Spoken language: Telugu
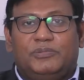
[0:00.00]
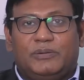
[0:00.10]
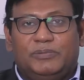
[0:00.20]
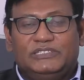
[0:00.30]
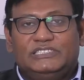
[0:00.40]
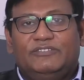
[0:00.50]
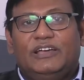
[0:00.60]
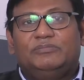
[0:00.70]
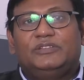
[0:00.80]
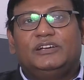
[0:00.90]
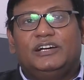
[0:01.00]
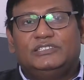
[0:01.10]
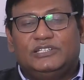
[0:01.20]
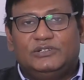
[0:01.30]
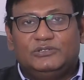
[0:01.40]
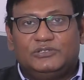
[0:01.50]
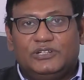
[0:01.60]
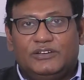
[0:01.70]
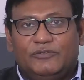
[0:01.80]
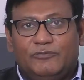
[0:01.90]
ప్రపంచవ్యాప్తంగా
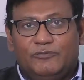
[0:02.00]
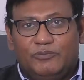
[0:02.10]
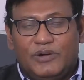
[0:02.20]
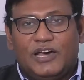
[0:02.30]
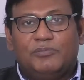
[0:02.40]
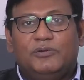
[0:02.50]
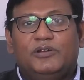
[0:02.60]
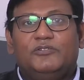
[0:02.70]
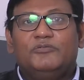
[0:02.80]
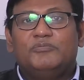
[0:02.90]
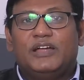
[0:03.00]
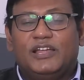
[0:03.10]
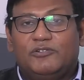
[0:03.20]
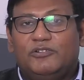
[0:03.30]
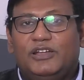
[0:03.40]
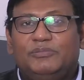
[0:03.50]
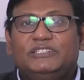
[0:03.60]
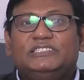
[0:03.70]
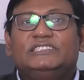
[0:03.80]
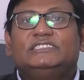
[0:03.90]
జరుగుతున్న మార్పులను మనకున్న
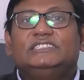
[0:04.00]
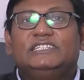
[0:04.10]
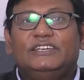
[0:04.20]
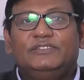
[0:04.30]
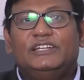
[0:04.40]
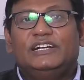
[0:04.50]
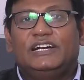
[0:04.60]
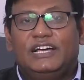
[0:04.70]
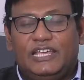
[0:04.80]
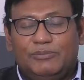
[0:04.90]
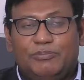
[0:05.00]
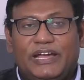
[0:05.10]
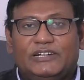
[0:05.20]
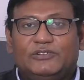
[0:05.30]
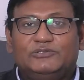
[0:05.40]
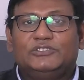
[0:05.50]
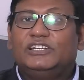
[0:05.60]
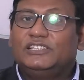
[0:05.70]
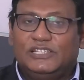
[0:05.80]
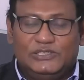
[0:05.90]
బిజినెస్కి ఏ విధంగా ఇంపాక్ట్
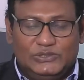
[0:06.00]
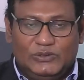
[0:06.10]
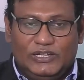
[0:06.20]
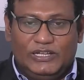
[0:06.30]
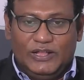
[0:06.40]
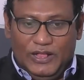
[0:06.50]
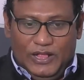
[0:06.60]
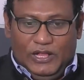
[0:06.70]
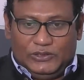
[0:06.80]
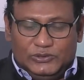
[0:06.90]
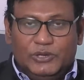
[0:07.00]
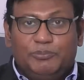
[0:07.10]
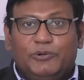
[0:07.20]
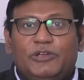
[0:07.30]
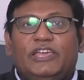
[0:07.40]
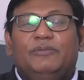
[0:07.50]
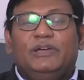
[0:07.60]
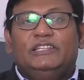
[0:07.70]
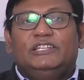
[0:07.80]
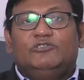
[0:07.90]
అవుతుందని తెలుసుకోవాలి సో ఇప్పుడు
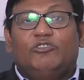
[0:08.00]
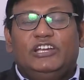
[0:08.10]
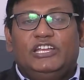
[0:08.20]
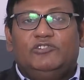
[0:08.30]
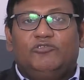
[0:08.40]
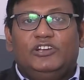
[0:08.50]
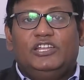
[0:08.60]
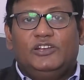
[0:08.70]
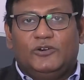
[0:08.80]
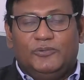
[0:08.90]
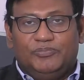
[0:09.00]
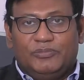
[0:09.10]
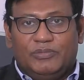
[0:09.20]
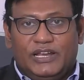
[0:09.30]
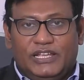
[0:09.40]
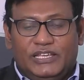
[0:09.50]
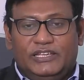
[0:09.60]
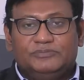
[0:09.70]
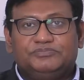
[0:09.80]
ఏమైంది ట్వంటీ ట్వంటీలో మనకి